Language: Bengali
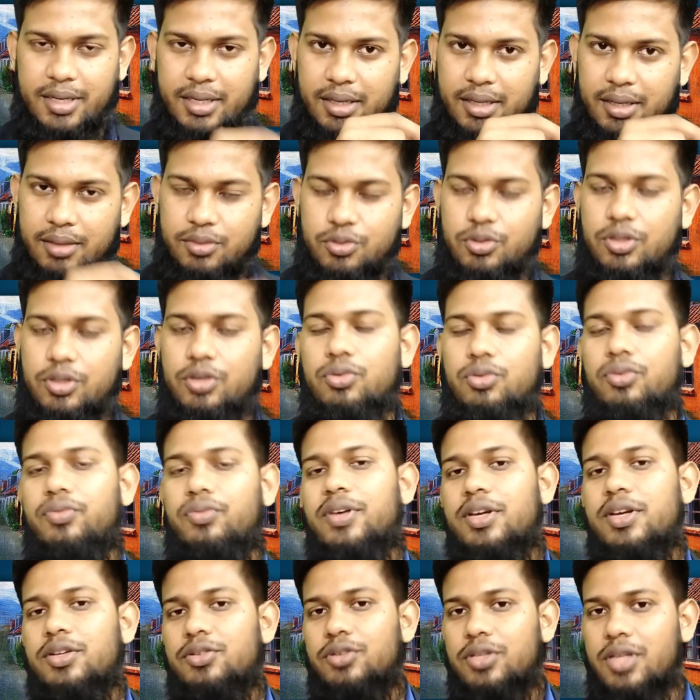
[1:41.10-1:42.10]
এটাকে যদি
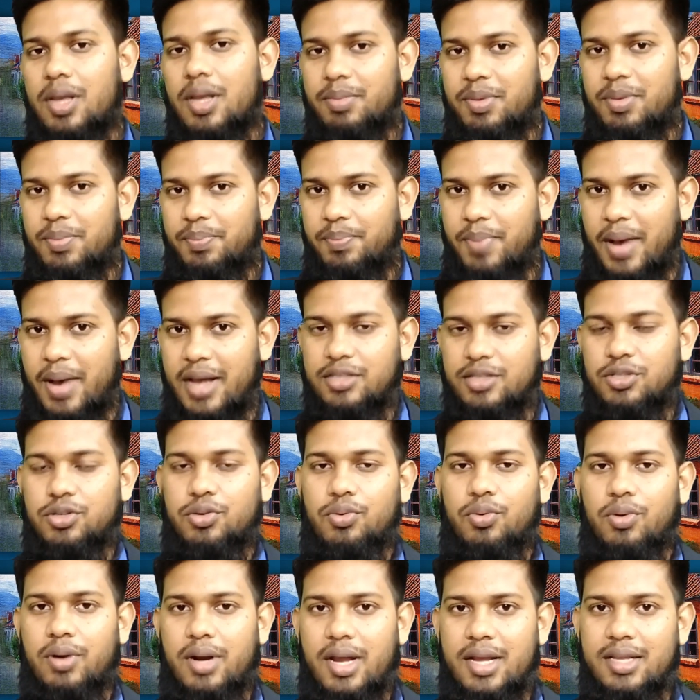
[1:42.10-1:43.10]
ডুবিয়ে যদি আমি পাস
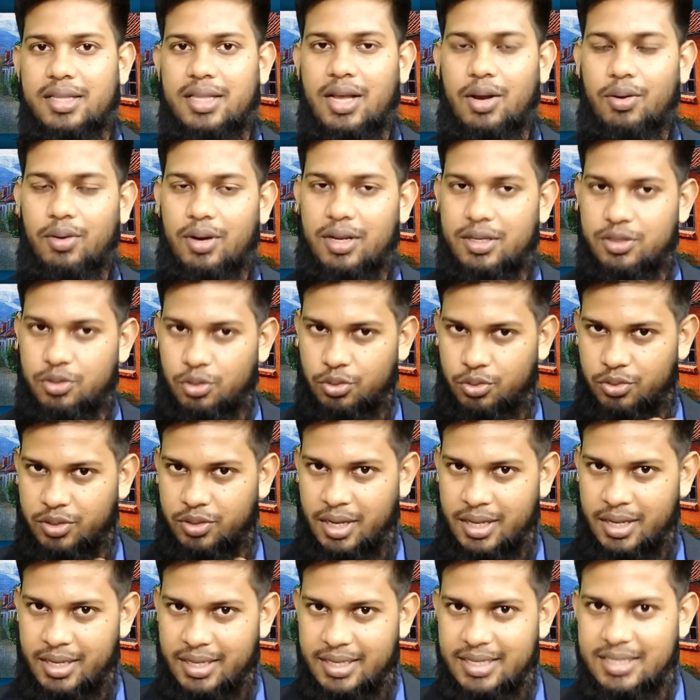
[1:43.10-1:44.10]
করাই তাহলে
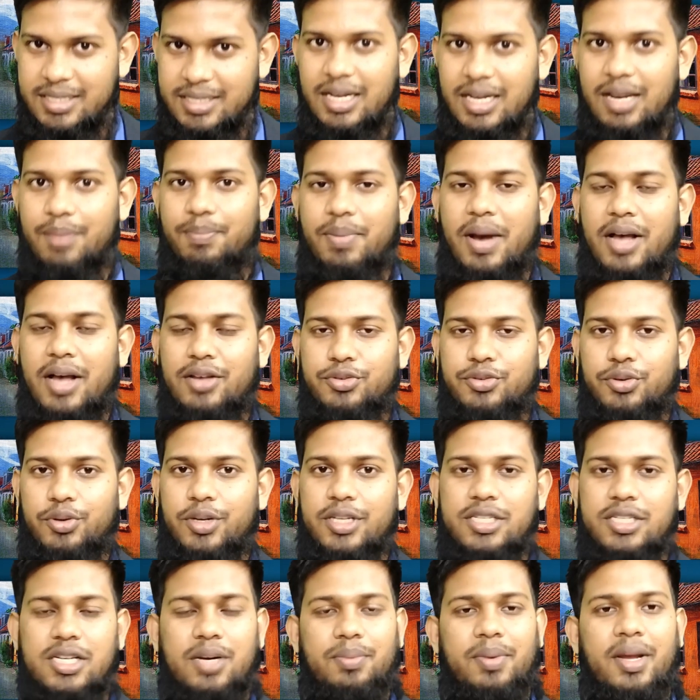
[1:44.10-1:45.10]
যতটা ইজিলি পাস
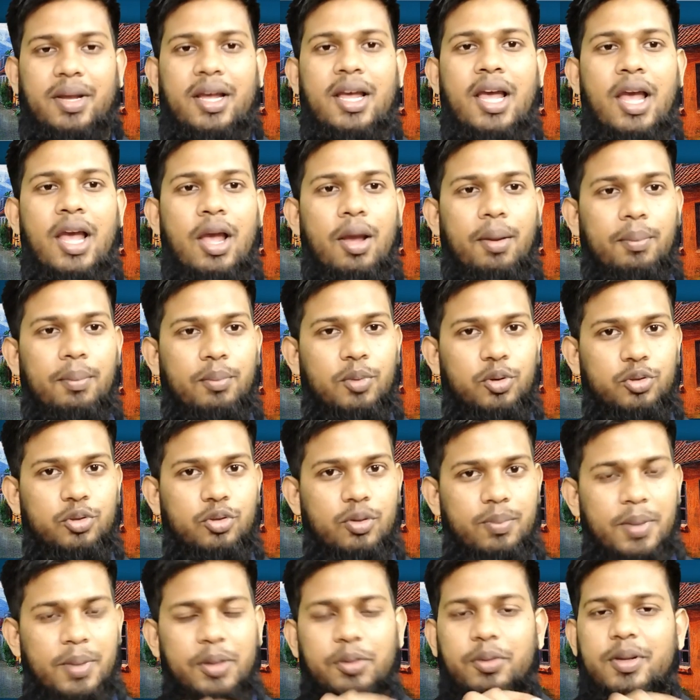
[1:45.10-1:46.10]
হয়ে যাবে
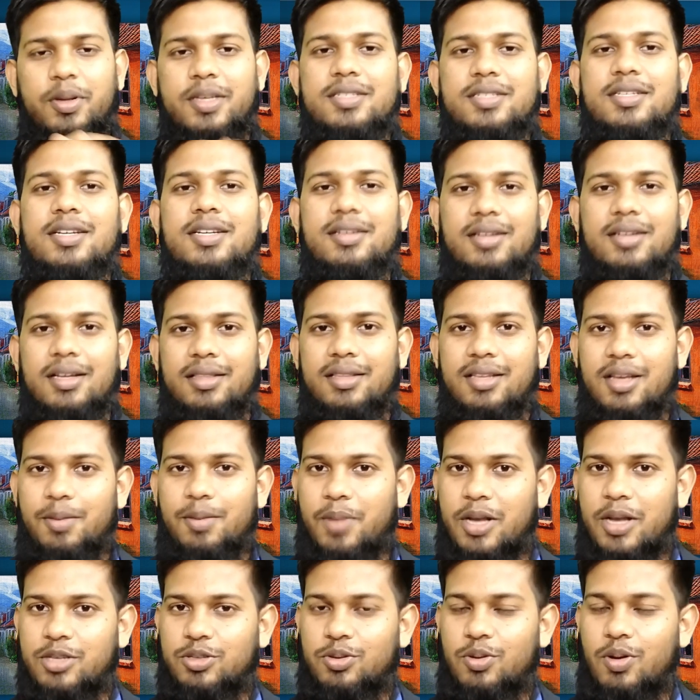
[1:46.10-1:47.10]
মধুর ভেতরে স্টিকটা
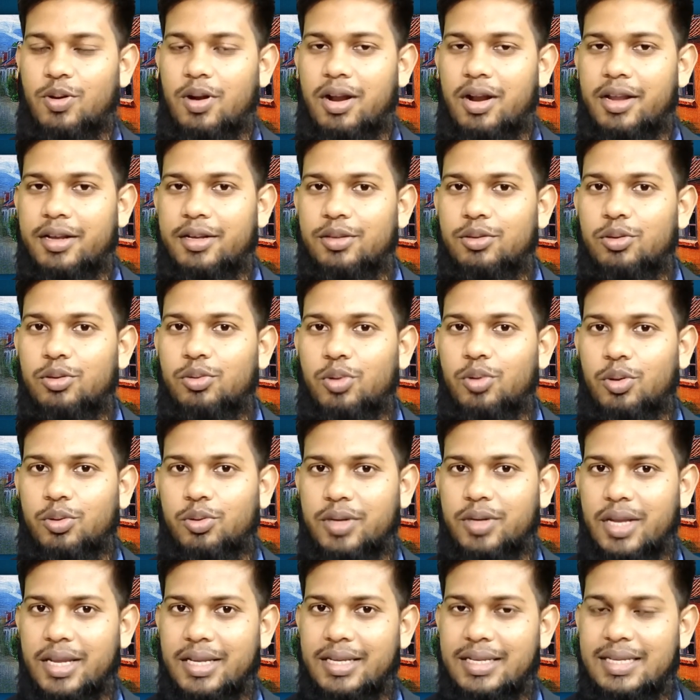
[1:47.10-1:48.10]
দিয়ে পাস করালে কিন্তু
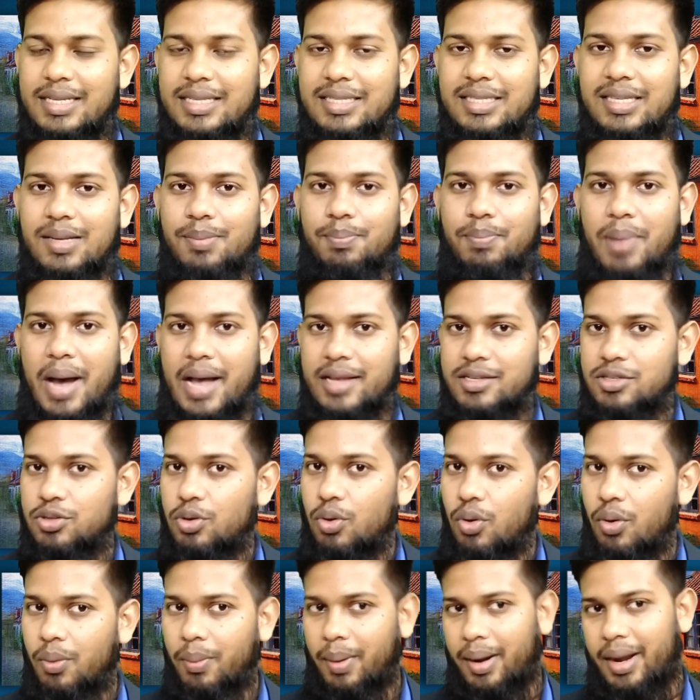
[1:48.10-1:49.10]
ততটা ইজি পাস
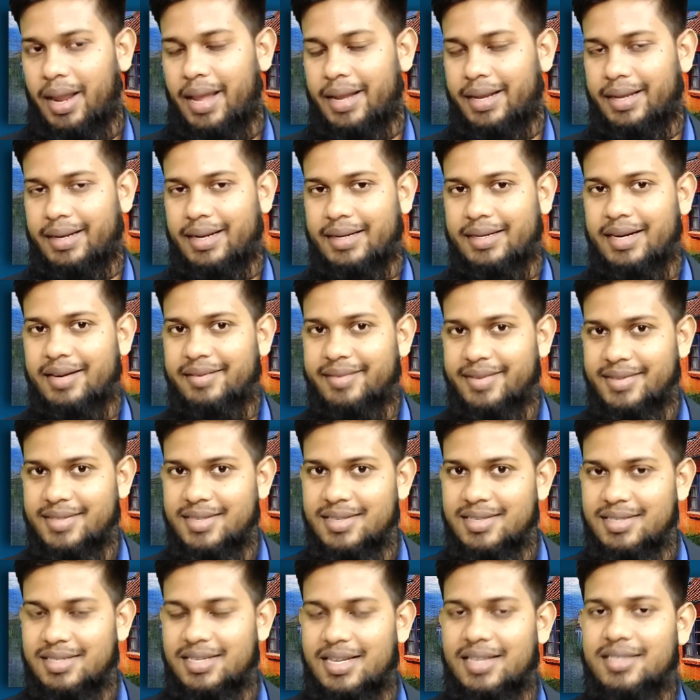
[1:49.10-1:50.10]
হবে না এখানে একটা
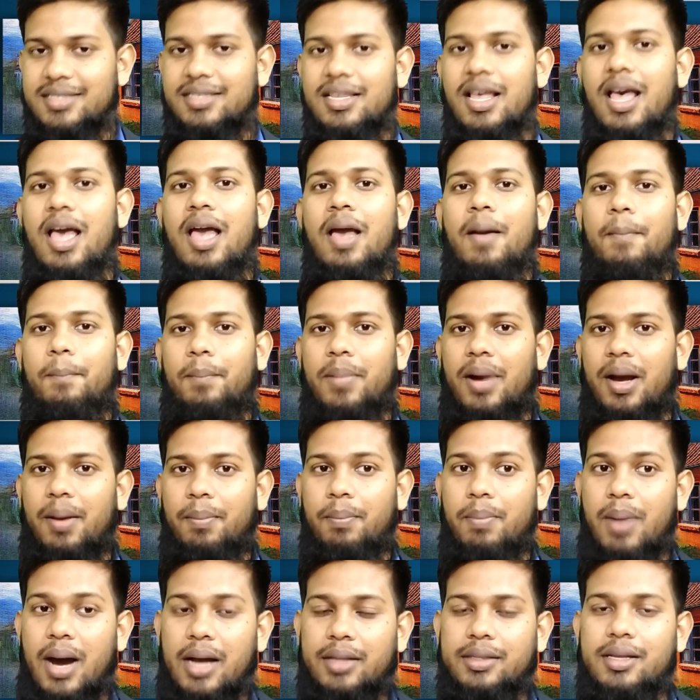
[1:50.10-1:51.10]
রেজিস্ট্যান্স বা
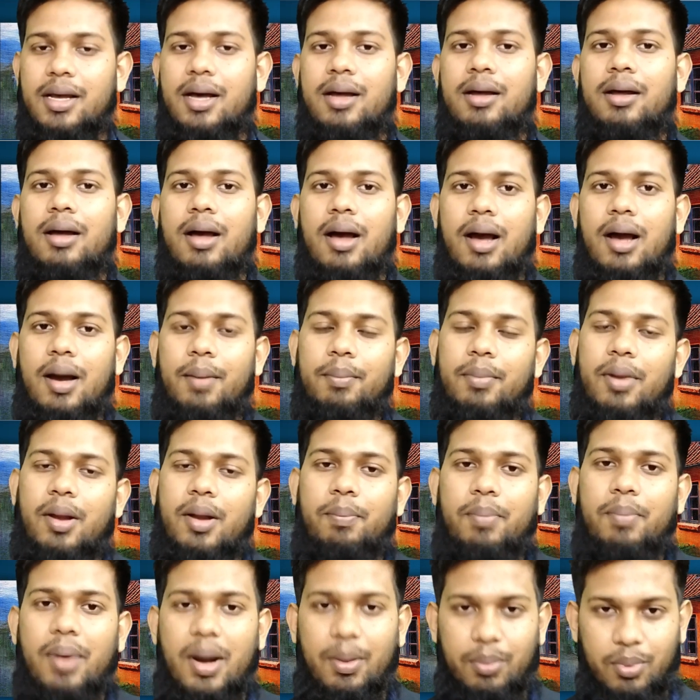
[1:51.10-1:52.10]
বাধা আমরা
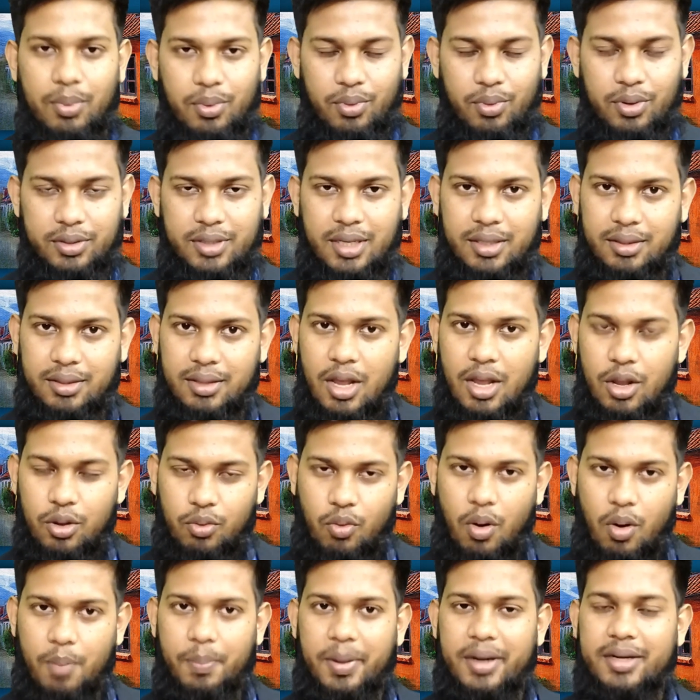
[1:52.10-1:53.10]
পাবো অর্থাৎ
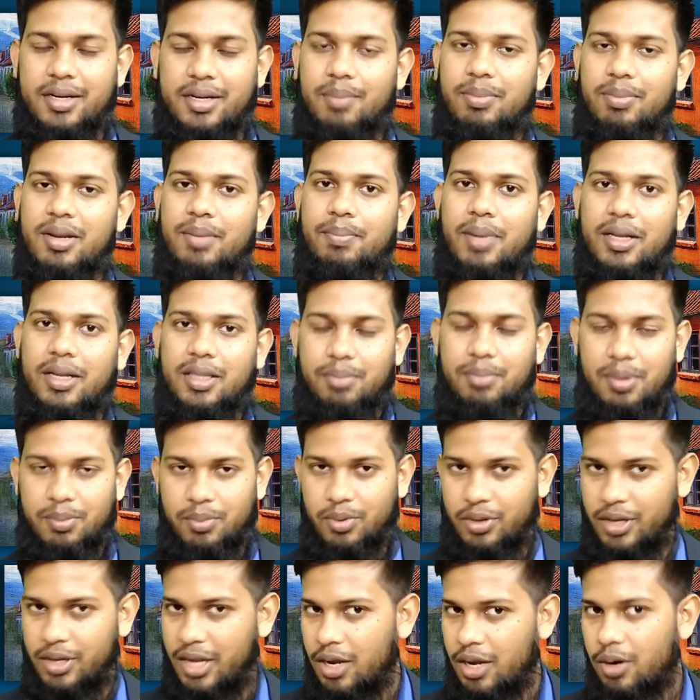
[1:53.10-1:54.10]
কম্পারেটিভলি বাধা
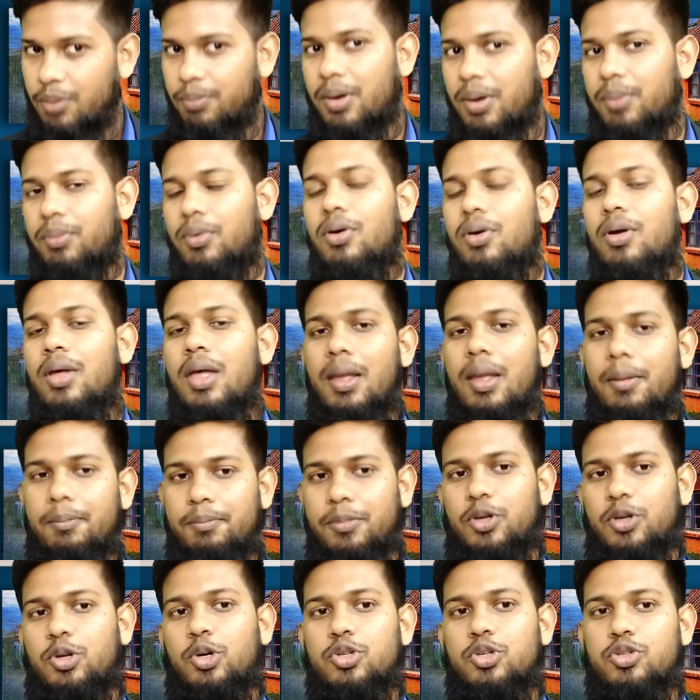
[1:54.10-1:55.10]
পাবো কেন পাবো
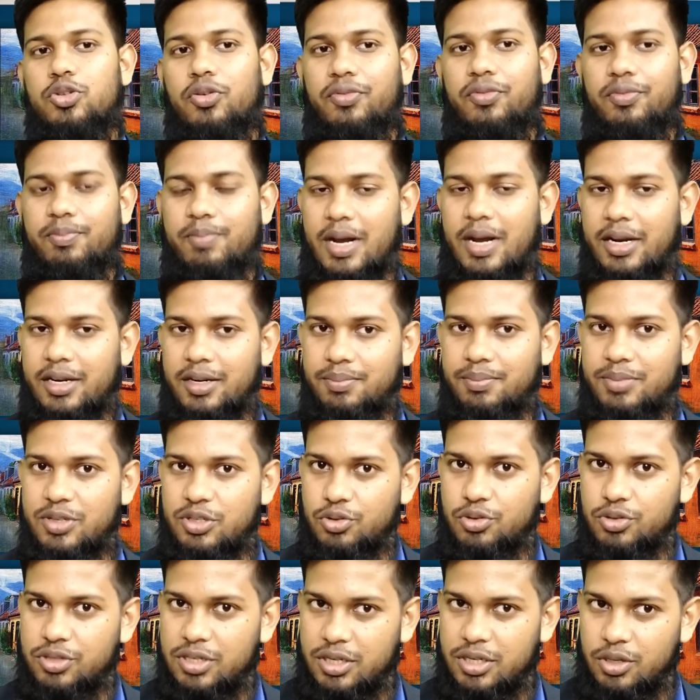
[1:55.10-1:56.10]
বিকজ অফ পানির
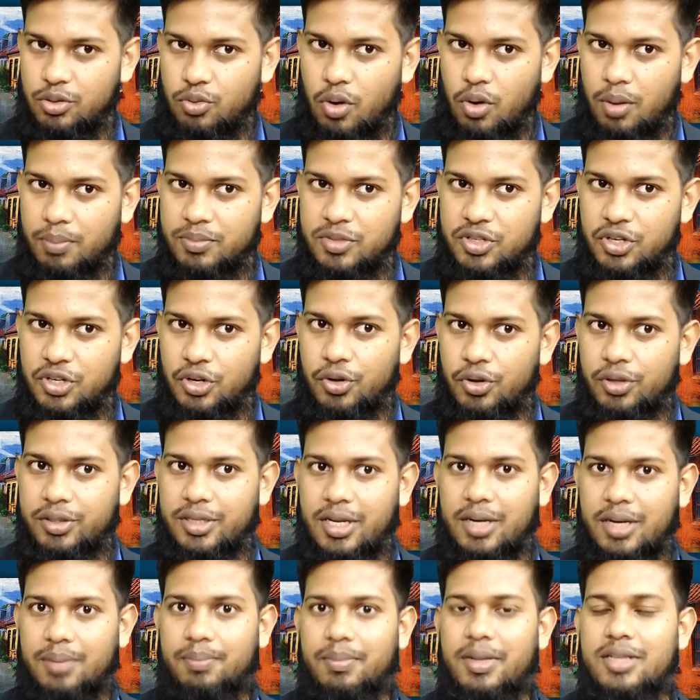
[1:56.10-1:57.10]
বিস্কোসিটি কম ছিল
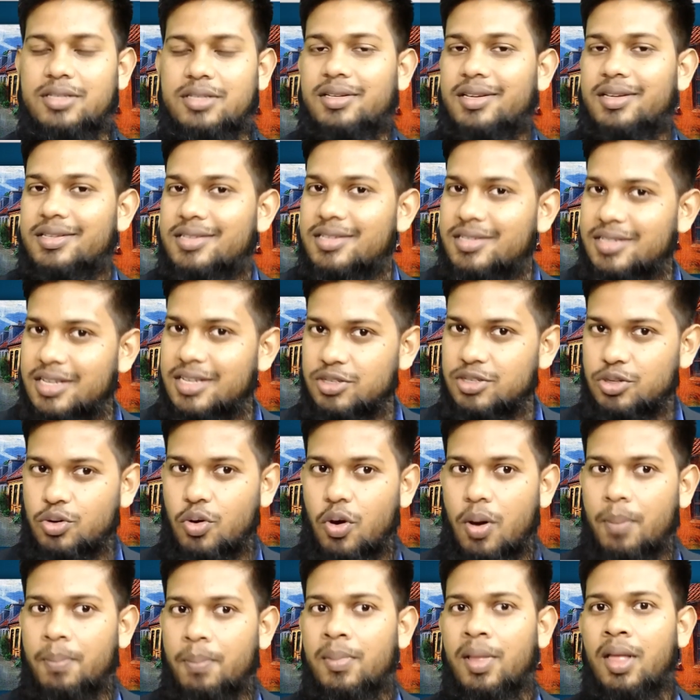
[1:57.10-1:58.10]
দ্যাট মিনস রেজিস্ট্যান্স
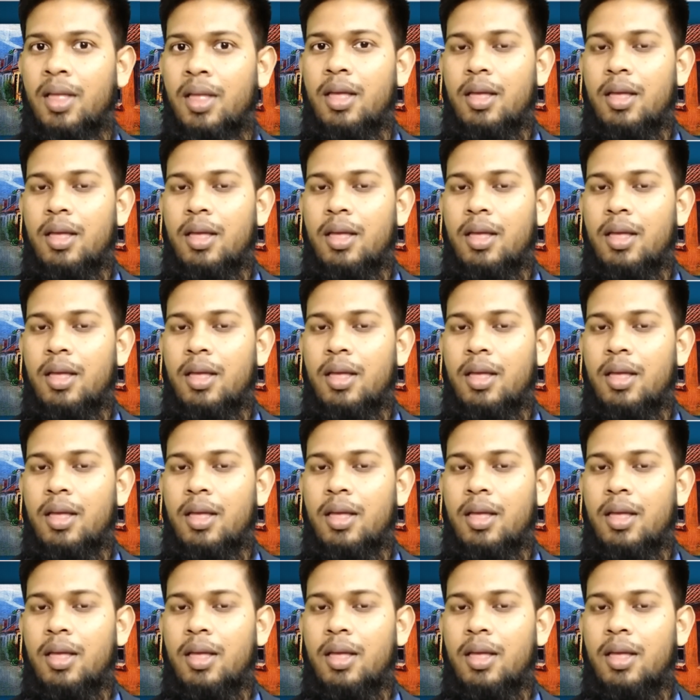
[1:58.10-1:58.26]
কম